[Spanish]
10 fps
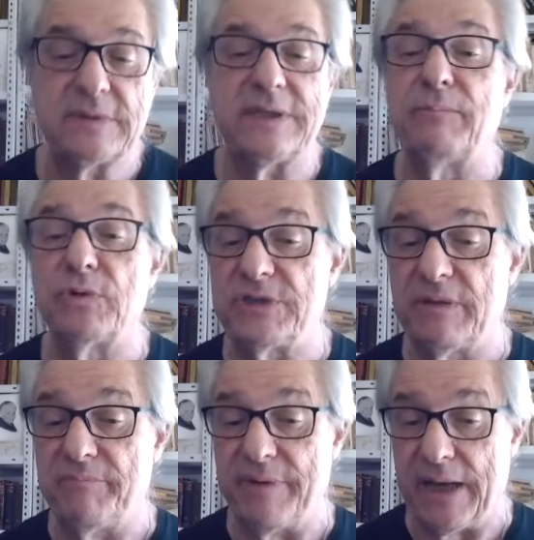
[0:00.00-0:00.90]
temo
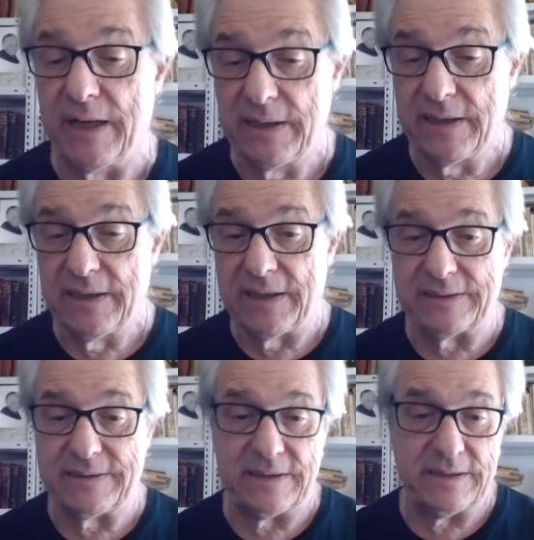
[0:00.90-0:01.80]
siempre
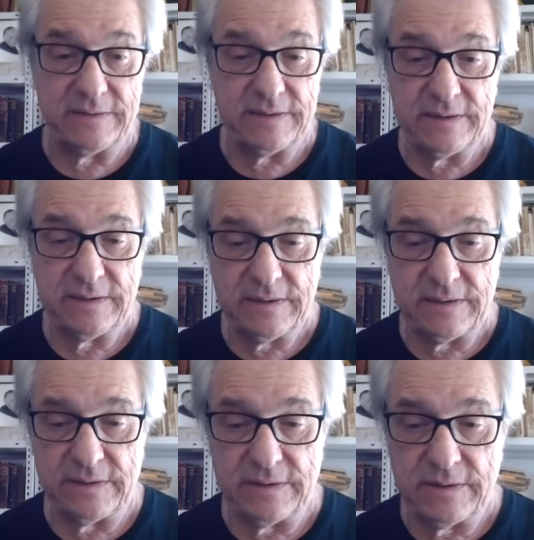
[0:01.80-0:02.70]
este,
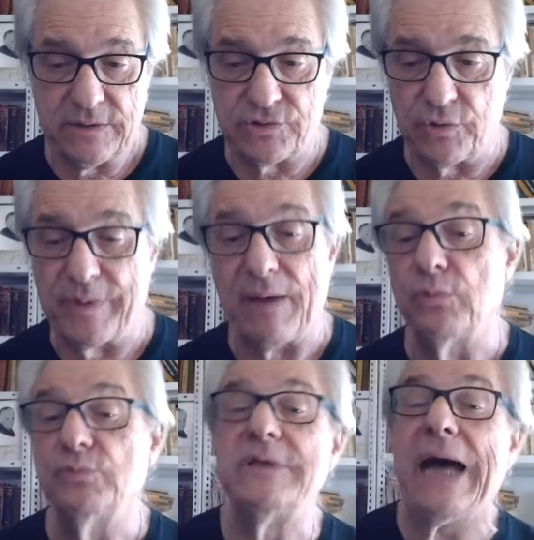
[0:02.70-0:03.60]

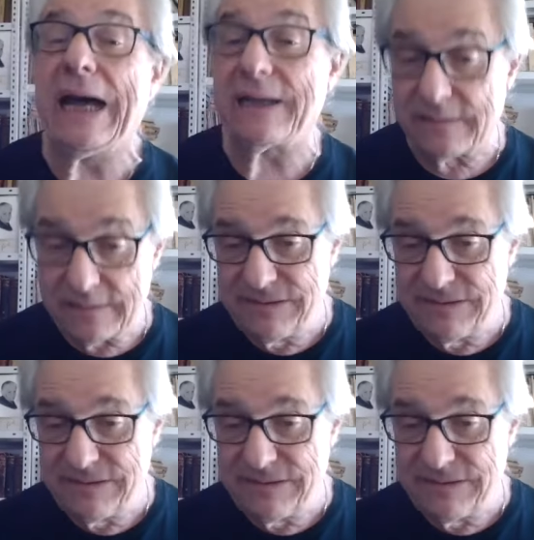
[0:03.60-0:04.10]
sobreabundar